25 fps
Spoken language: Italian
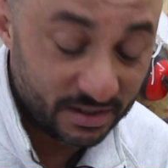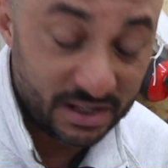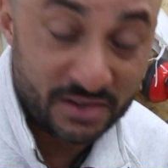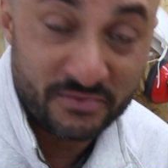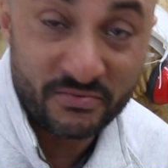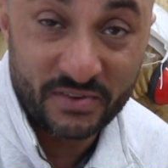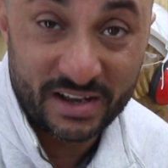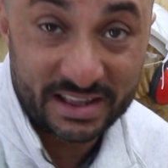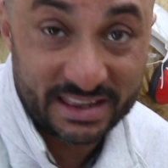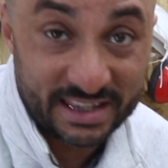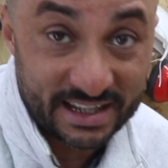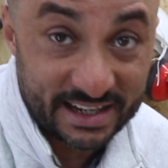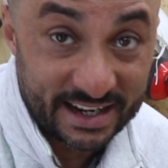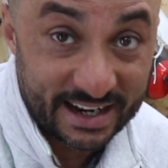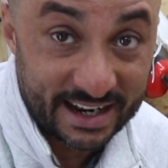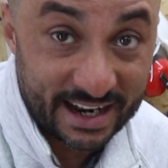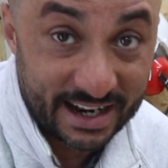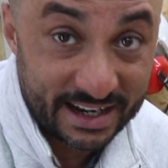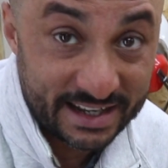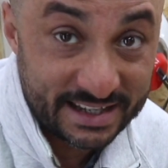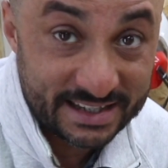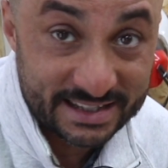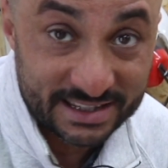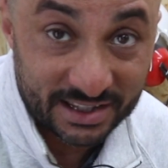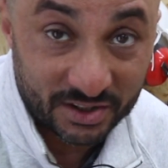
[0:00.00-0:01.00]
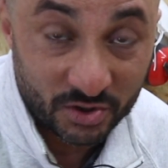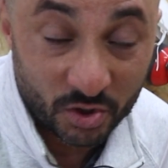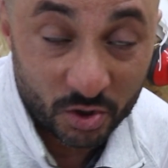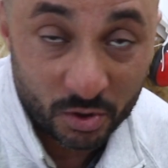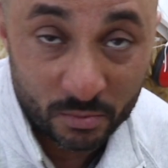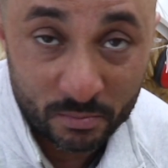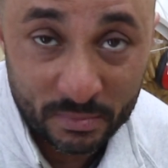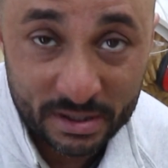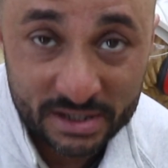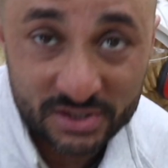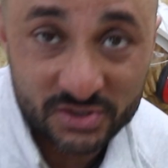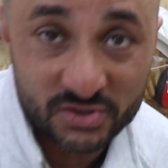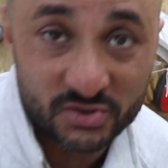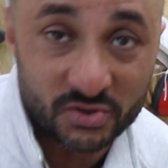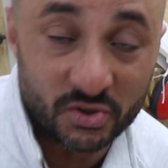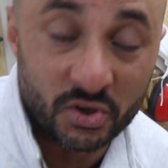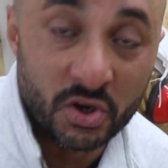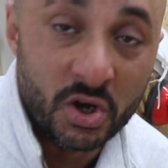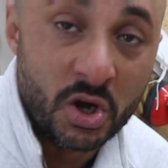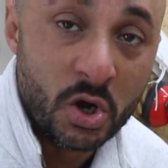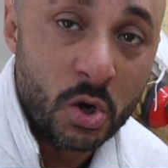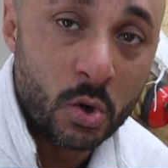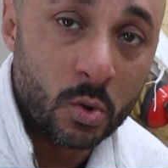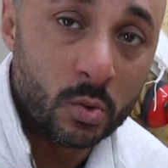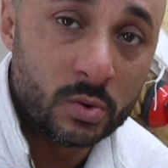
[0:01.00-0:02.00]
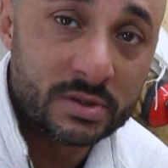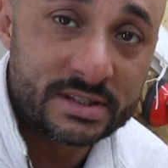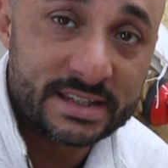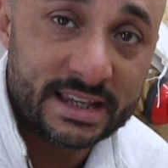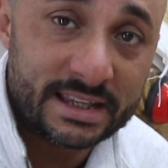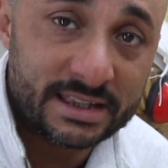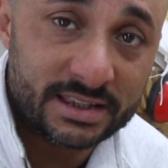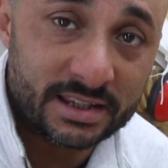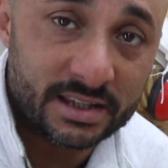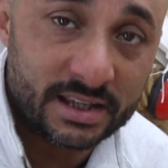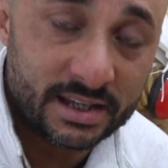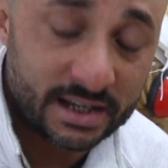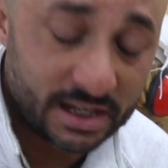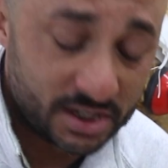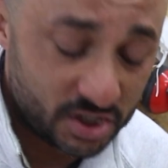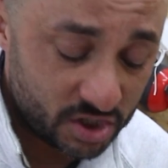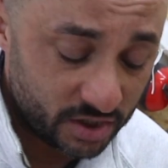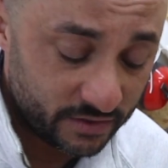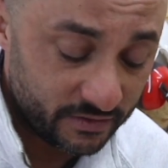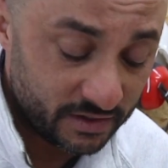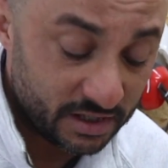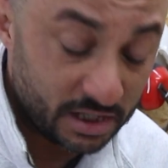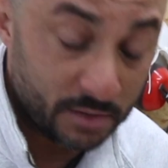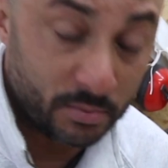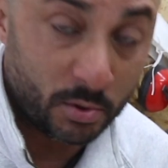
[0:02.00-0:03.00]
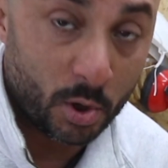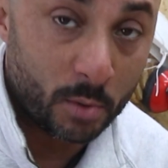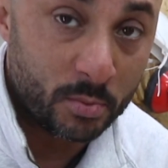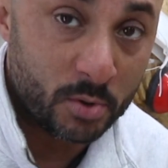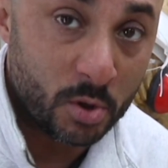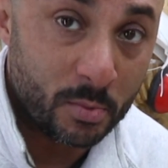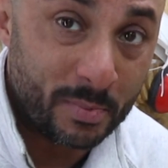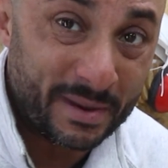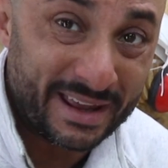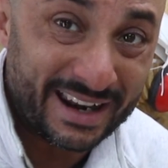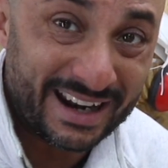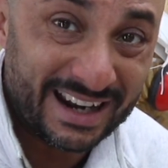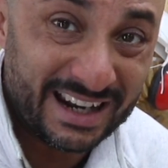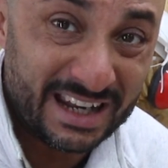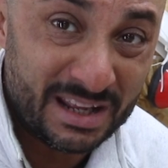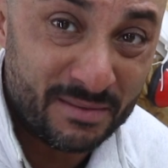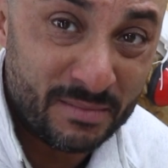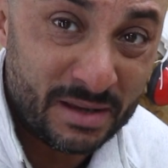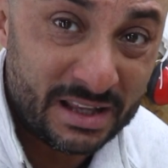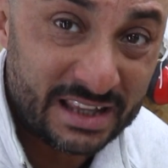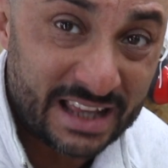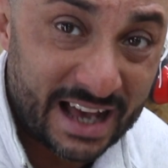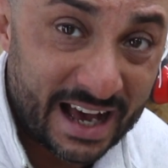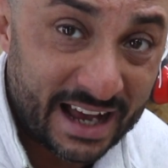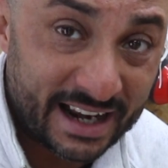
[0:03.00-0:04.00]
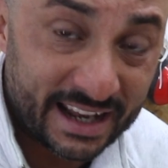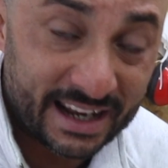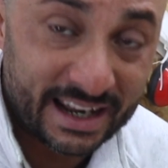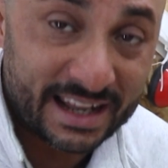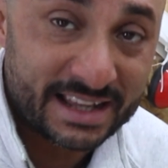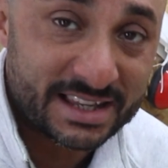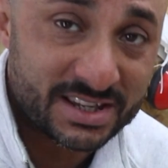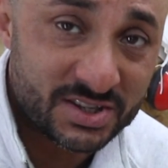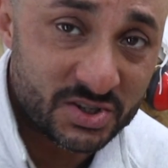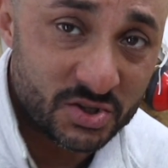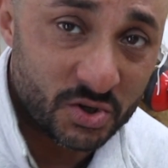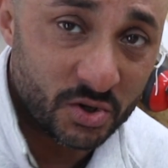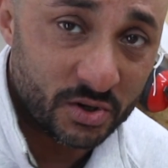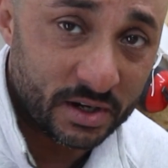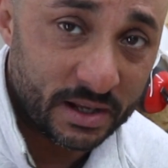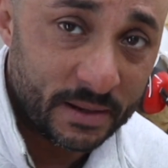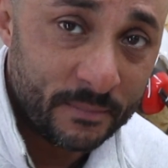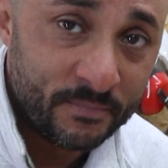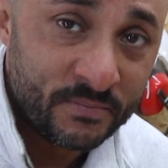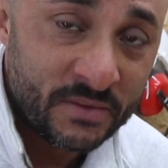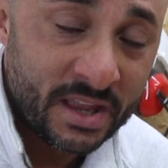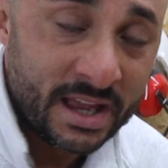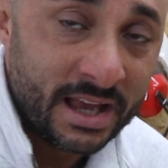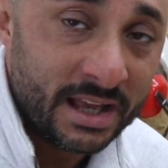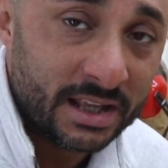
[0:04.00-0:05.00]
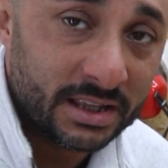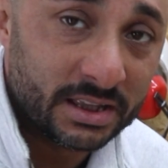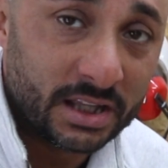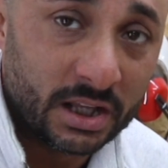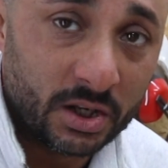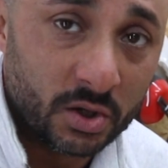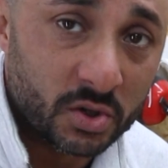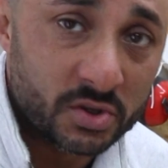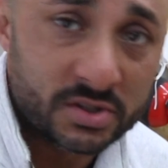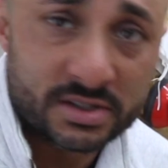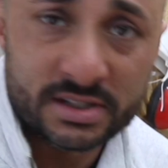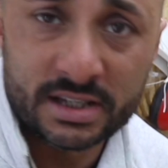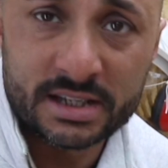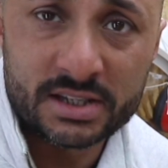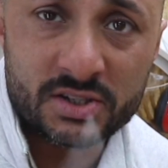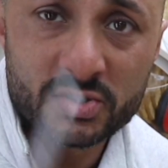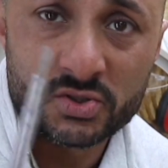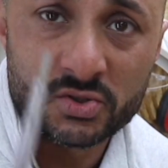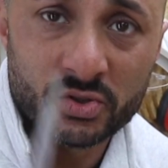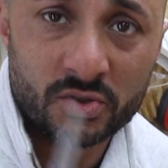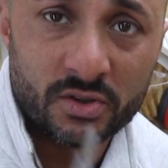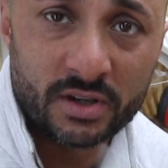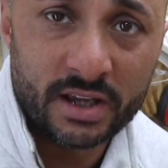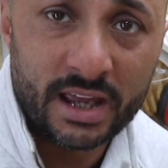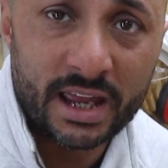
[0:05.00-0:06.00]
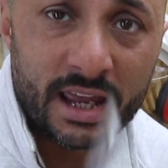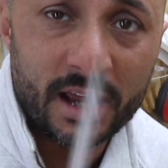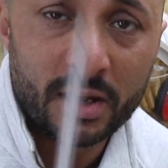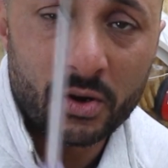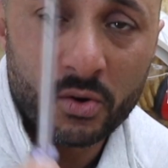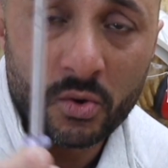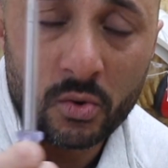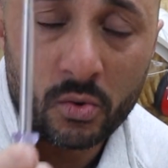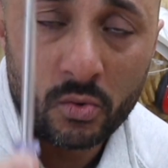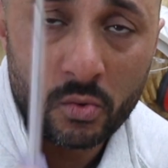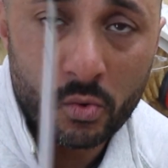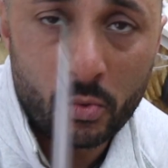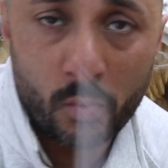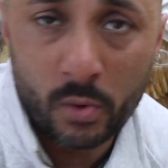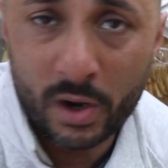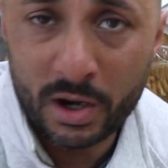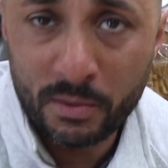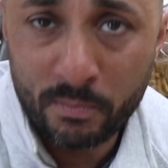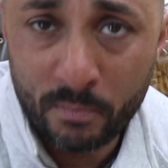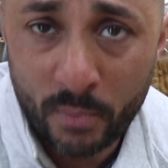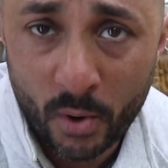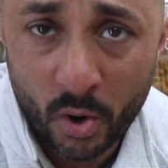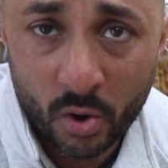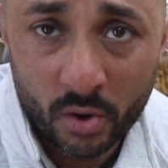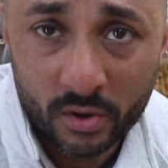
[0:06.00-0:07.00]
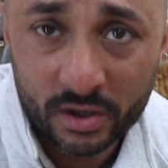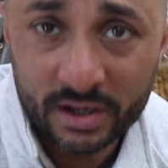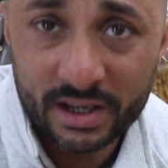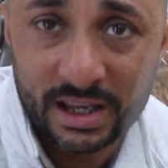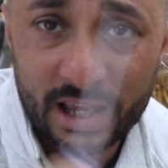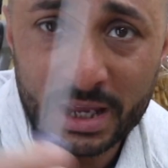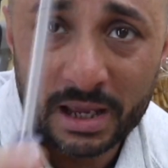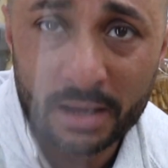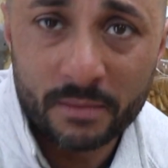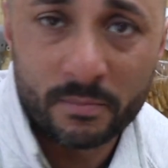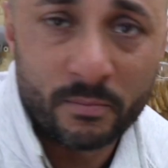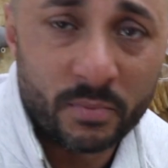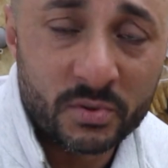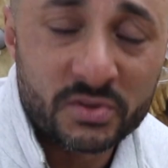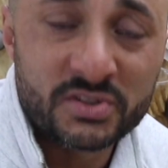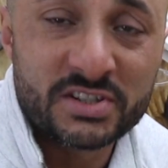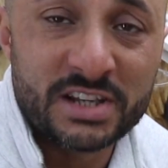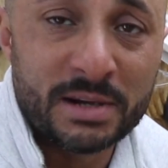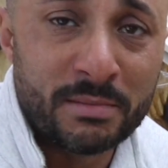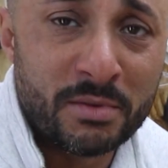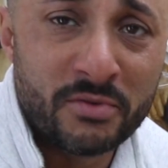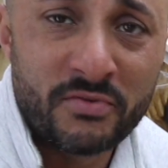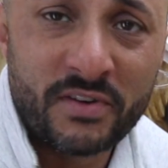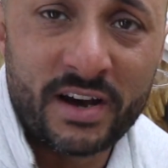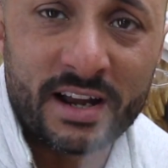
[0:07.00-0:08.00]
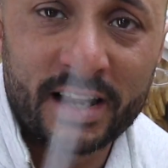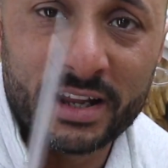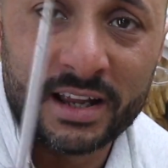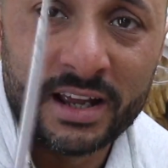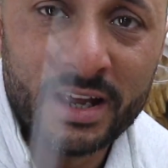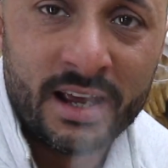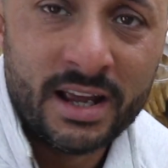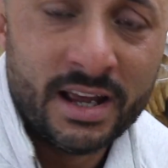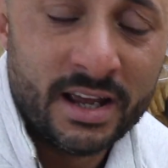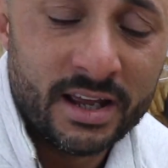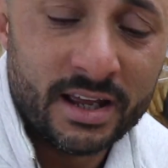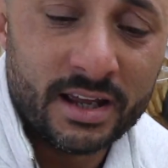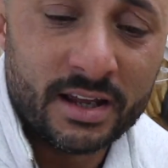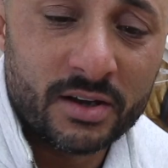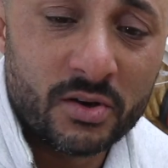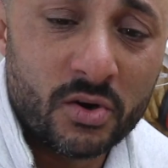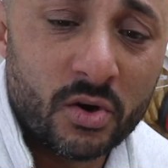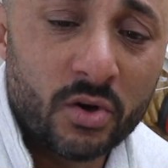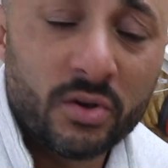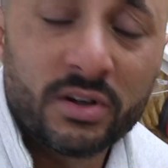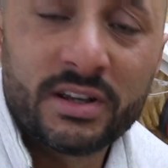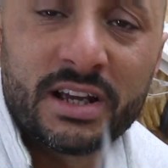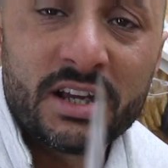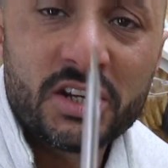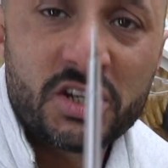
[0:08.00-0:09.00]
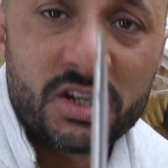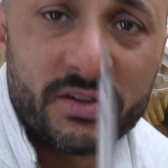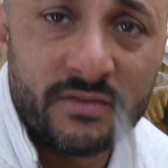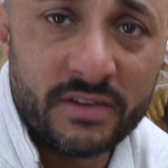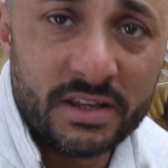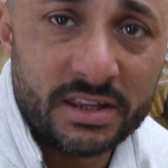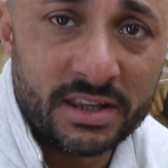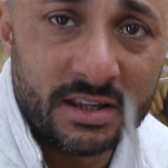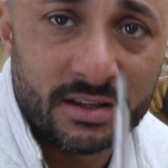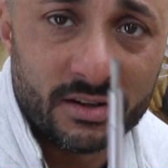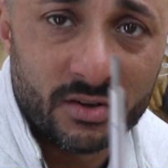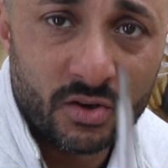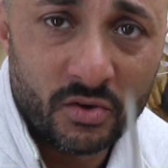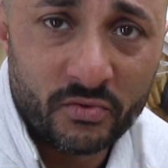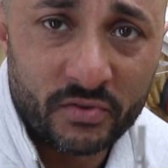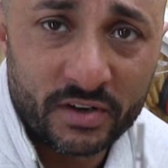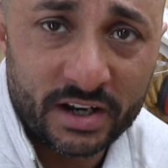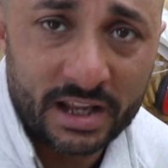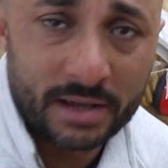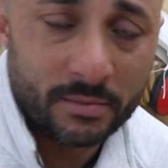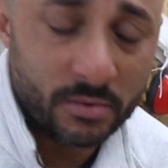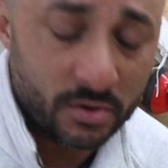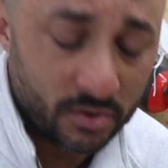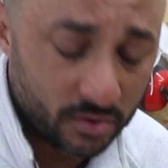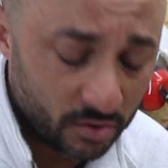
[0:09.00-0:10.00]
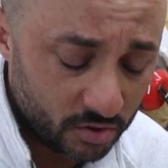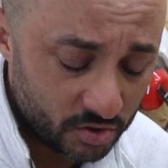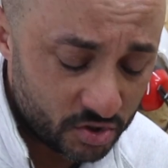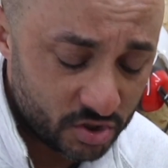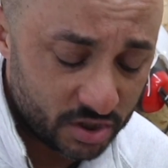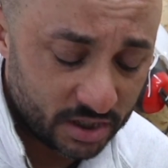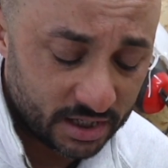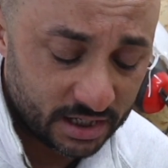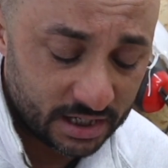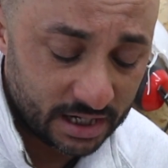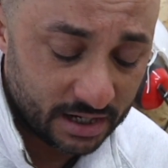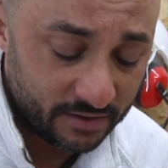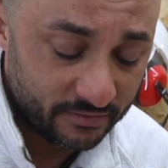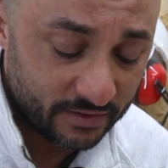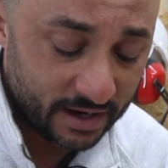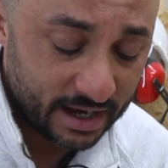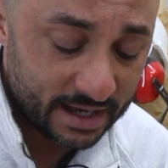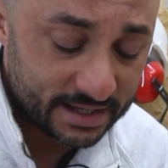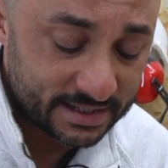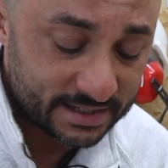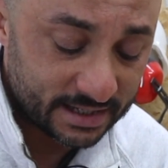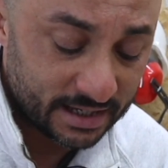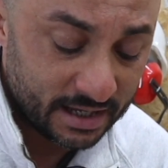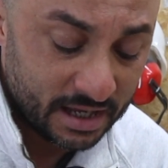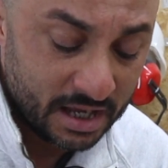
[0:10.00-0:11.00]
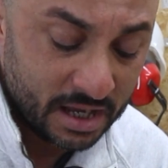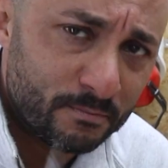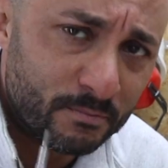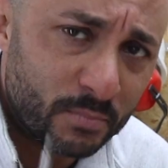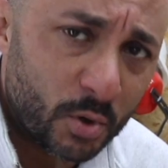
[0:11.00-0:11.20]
Infatti nella lista non ho messo un set di cacciaviti proprio per limitare l'azione dello stesso e quel po' che possiamo fare eh, col cacciaviti lo faremo col cercafase,